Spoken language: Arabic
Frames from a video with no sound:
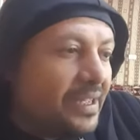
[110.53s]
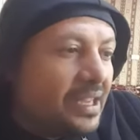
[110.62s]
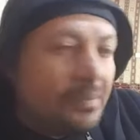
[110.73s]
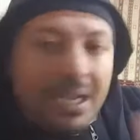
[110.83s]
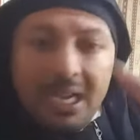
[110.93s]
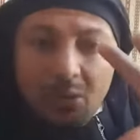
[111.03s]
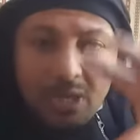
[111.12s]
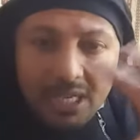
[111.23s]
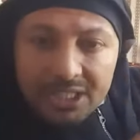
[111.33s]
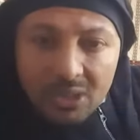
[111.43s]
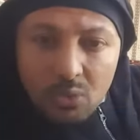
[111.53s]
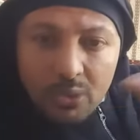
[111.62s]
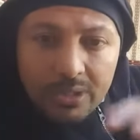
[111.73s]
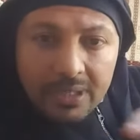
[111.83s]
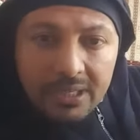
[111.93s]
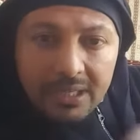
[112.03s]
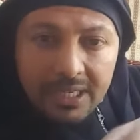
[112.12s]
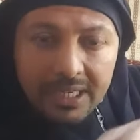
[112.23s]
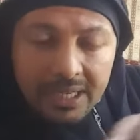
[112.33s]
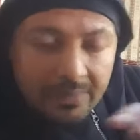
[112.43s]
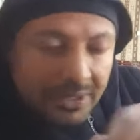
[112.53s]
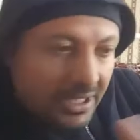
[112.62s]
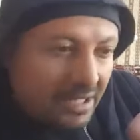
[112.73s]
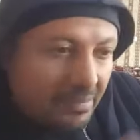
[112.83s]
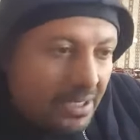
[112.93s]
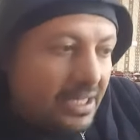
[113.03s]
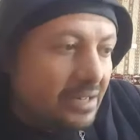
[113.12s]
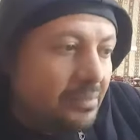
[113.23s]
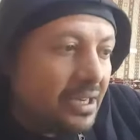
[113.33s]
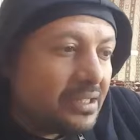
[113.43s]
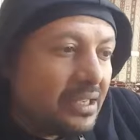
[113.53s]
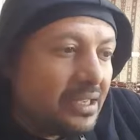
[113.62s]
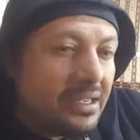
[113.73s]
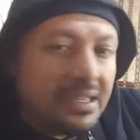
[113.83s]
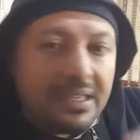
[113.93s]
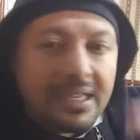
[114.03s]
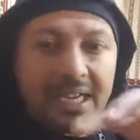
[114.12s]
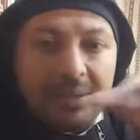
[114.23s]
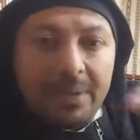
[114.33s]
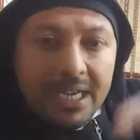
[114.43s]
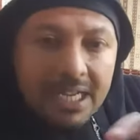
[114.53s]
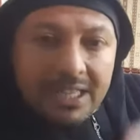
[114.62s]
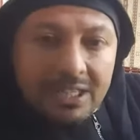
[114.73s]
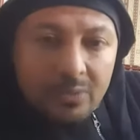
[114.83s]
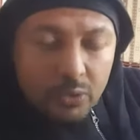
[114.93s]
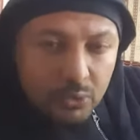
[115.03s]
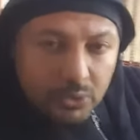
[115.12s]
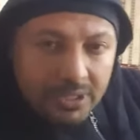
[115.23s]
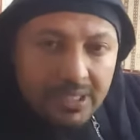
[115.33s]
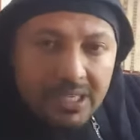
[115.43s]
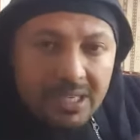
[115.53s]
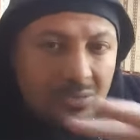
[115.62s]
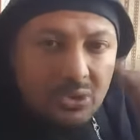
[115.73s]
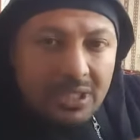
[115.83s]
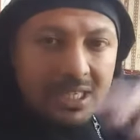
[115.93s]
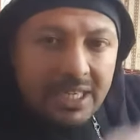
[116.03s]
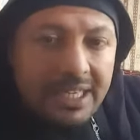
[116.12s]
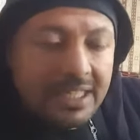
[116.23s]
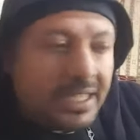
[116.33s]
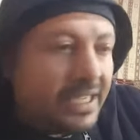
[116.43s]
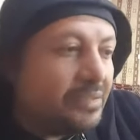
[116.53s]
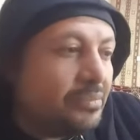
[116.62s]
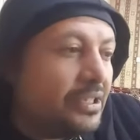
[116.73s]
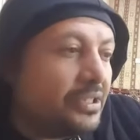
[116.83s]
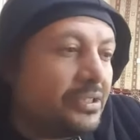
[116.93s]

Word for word: بحاول اصور آه، لكم ان شاء الله باخر المقطع آه، الابار هذه الموجوده الموجوده اللي لقيتها يعني بالنت